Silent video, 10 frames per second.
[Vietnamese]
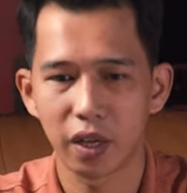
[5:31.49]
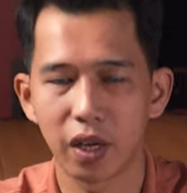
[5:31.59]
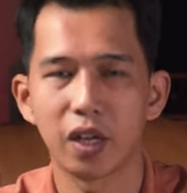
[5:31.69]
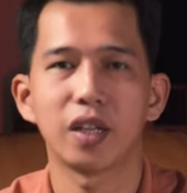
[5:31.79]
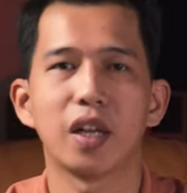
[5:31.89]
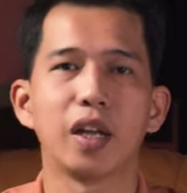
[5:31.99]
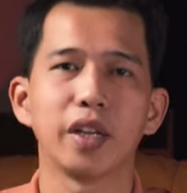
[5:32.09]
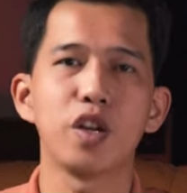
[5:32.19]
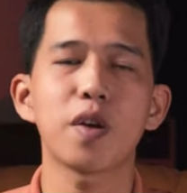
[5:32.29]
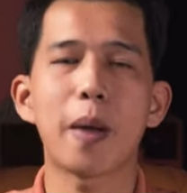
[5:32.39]
à, à,
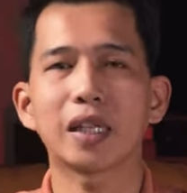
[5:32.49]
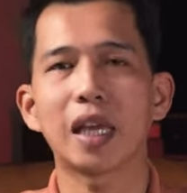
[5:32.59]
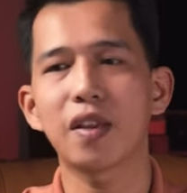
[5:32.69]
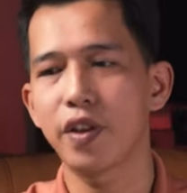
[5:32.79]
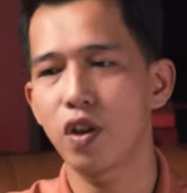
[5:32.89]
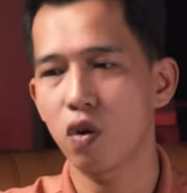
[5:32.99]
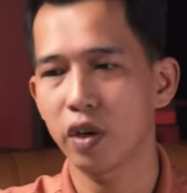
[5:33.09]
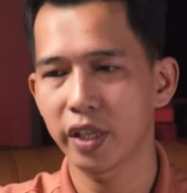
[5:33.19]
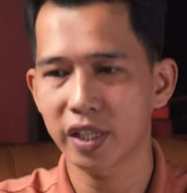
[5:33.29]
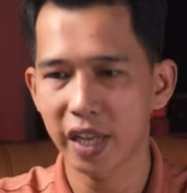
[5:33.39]
nếu các bạn thấy cái video
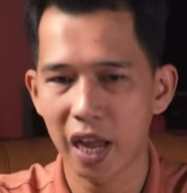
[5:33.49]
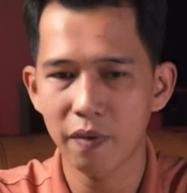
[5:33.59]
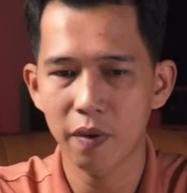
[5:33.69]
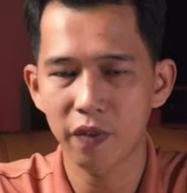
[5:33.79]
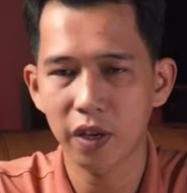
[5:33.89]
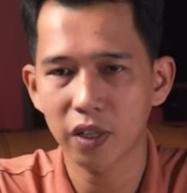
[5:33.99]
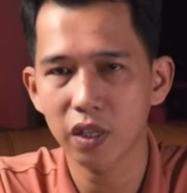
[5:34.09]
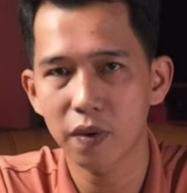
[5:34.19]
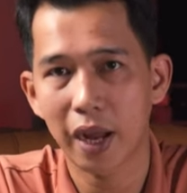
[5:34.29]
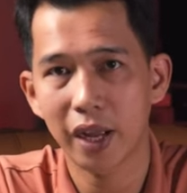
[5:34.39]
này chia sẻ và mình phân tích
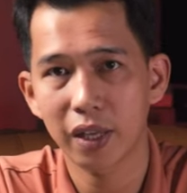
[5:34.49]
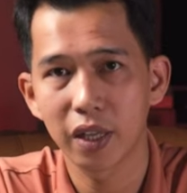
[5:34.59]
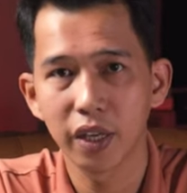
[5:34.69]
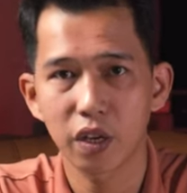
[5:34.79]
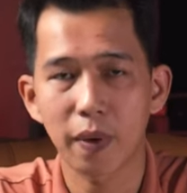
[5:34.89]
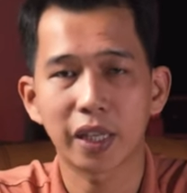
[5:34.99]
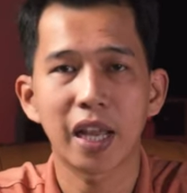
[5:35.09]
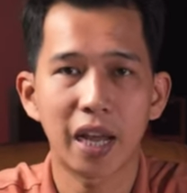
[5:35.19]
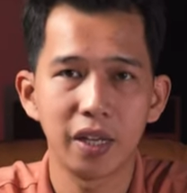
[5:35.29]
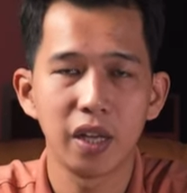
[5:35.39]
các bạn nếu các bạn thấy
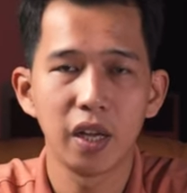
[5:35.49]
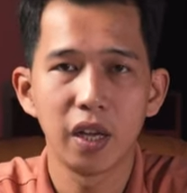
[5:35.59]
hay